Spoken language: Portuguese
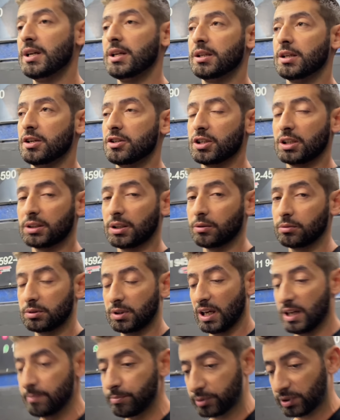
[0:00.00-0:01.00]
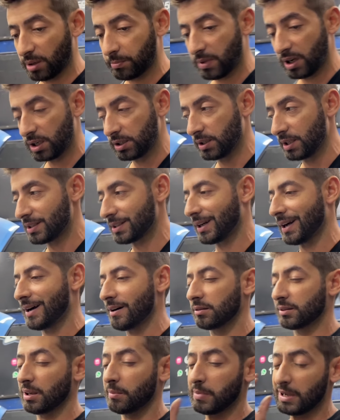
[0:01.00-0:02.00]
A gente já está um tempo trabalhando nesse carro,
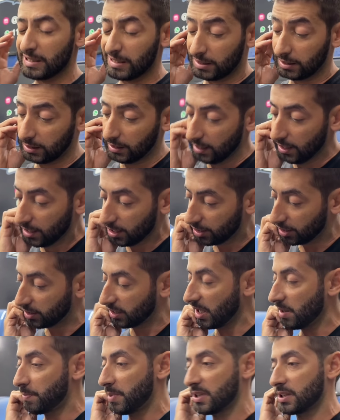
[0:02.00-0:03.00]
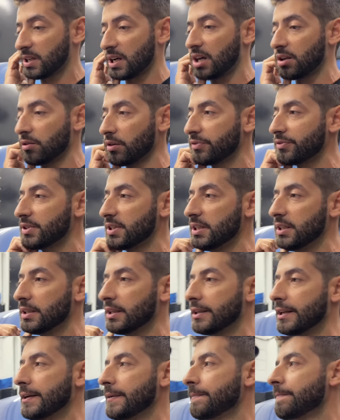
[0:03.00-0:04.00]
está bastante tempo esse carro na oficina,
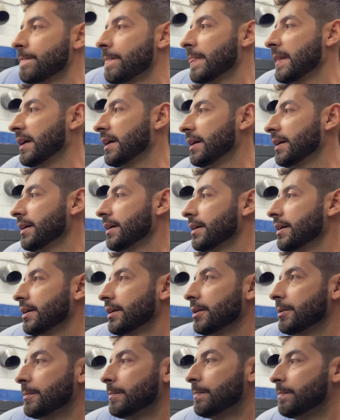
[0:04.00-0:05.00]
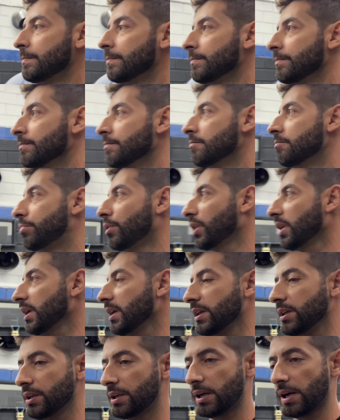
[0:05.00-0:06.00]
né? É,
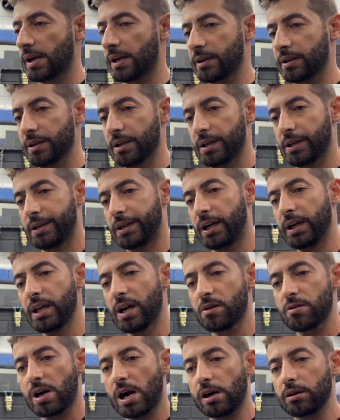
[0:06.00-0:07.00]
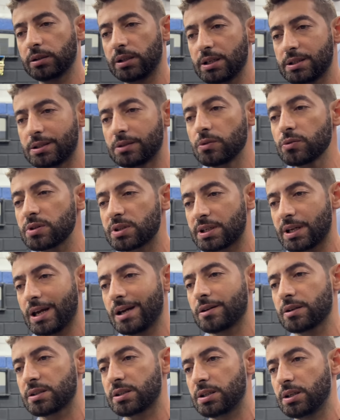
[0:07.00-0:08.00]
Porém, cara, é, criar um carro desse do
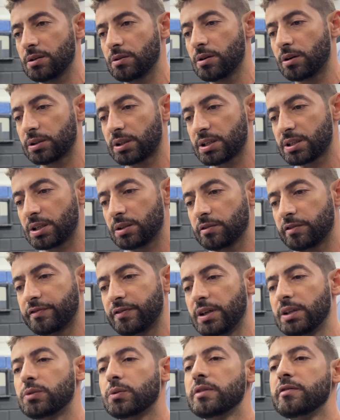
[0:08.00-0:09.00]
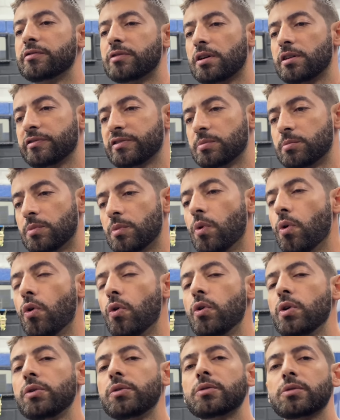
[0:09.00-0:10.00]
zero, assim, igual está sendo feito, envolve
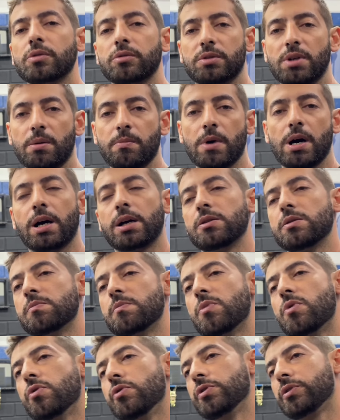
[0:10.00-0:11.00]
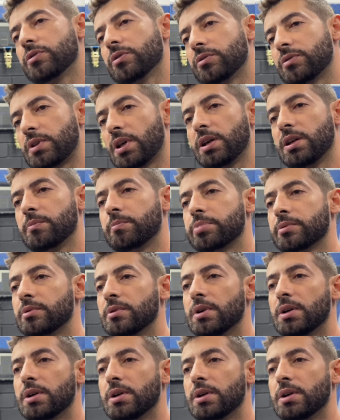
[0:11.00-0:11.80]
muito trabalho, muito tempo,